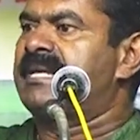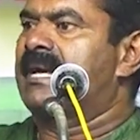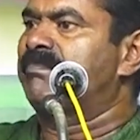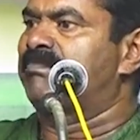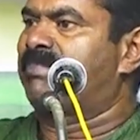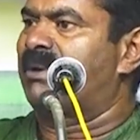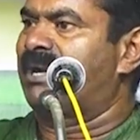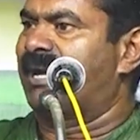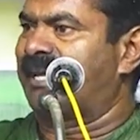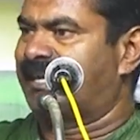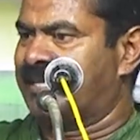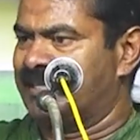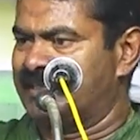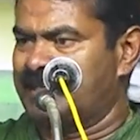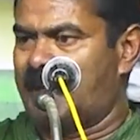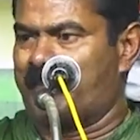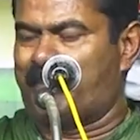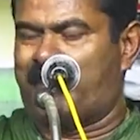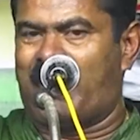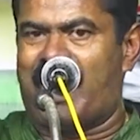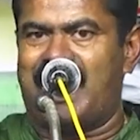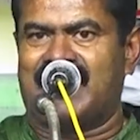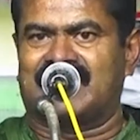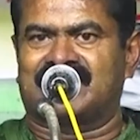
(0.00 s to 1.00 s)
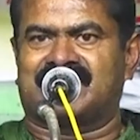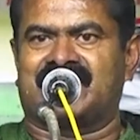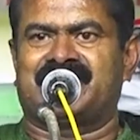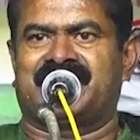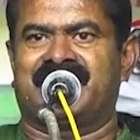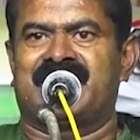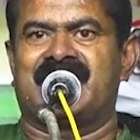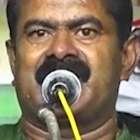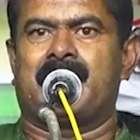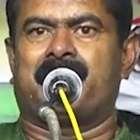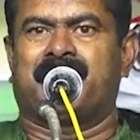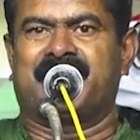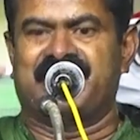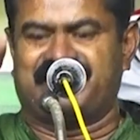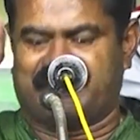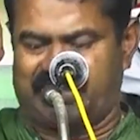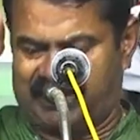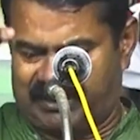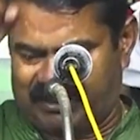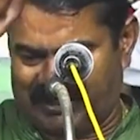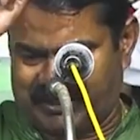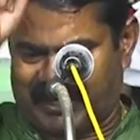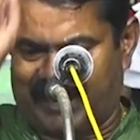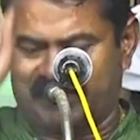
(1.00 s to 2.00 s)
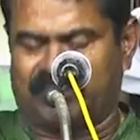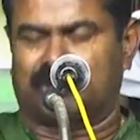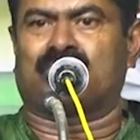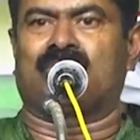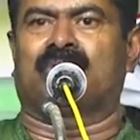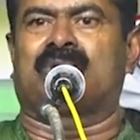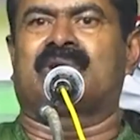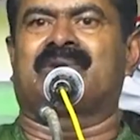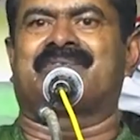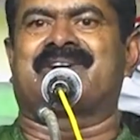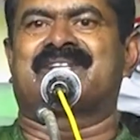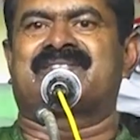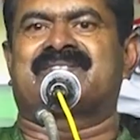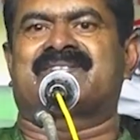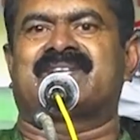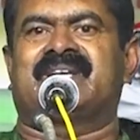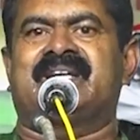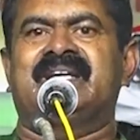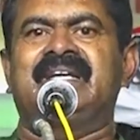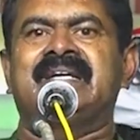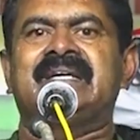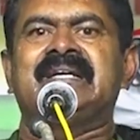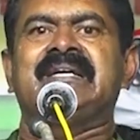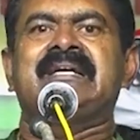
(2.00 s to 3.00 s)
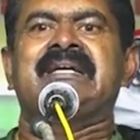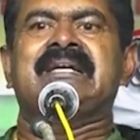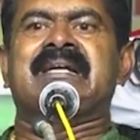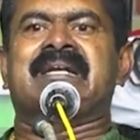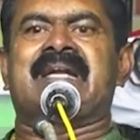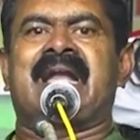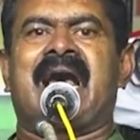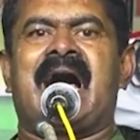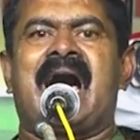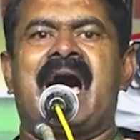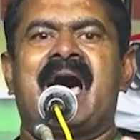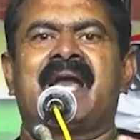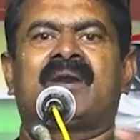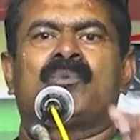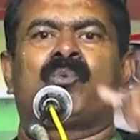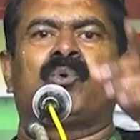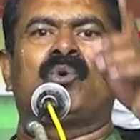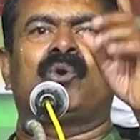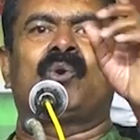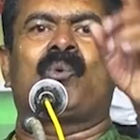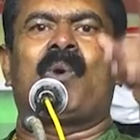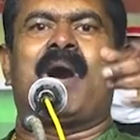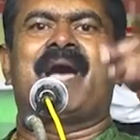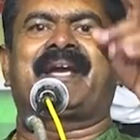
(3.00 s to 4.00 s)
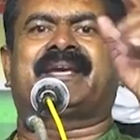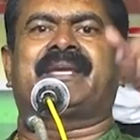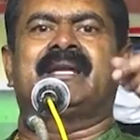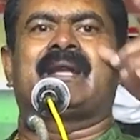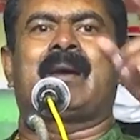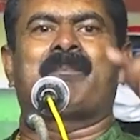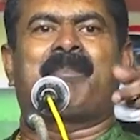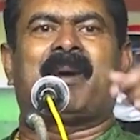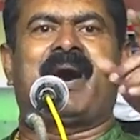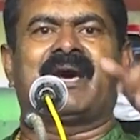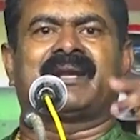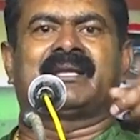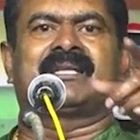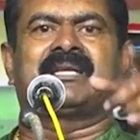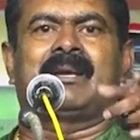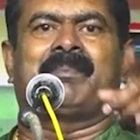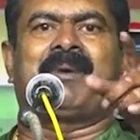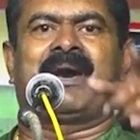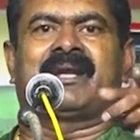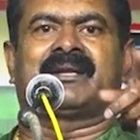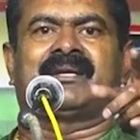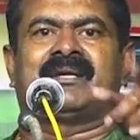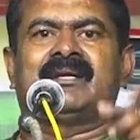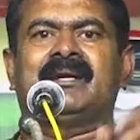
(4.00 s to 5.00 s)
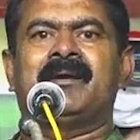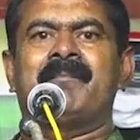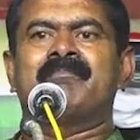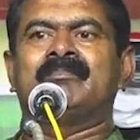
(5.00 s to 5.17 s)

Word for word: என் பிள்ளைக்கு இந்த பானை சட்டியை எப்படி செய்யணும்னு கற்றுக்கொடுன்னு வச்சு நான் உருவாக்கின பாருங்க பாரு